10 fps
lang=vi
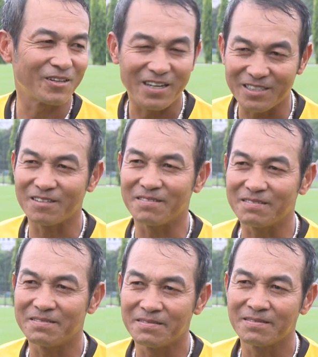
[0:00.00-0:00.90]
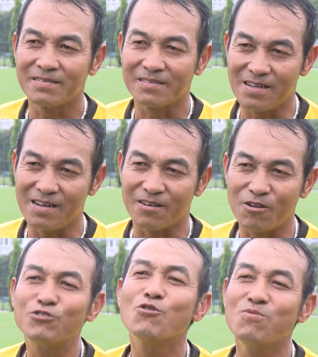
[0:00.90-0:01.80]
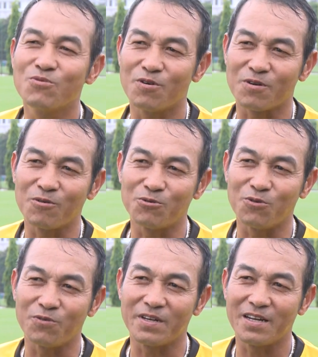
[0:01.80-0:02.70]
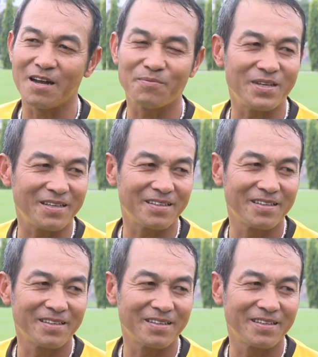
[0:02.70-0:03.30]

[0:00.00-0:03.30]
các cháu, ở nói chung của cầu thủ Việt Nam mình,